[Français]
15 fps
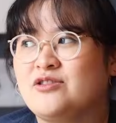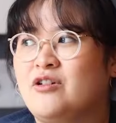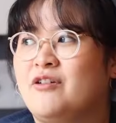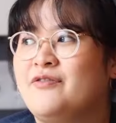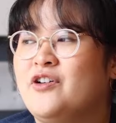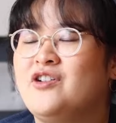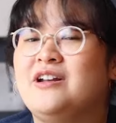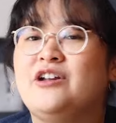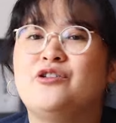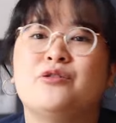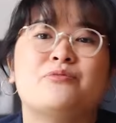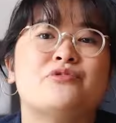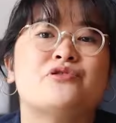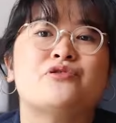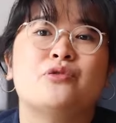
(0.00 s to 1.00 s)
Si on fait une
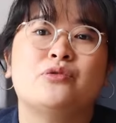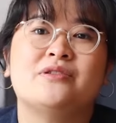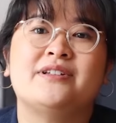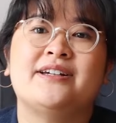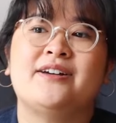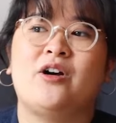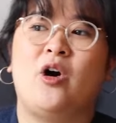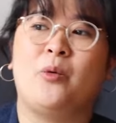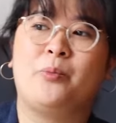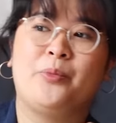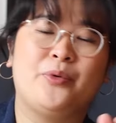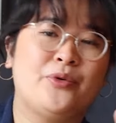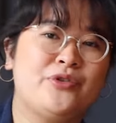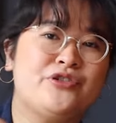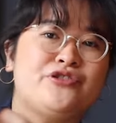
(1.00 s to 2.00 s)
légume sauté, on
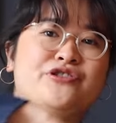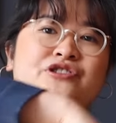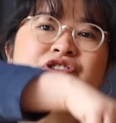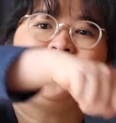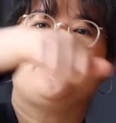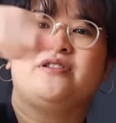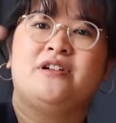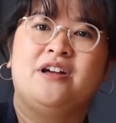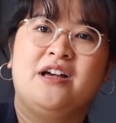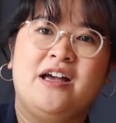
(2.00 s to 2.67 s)
peut juste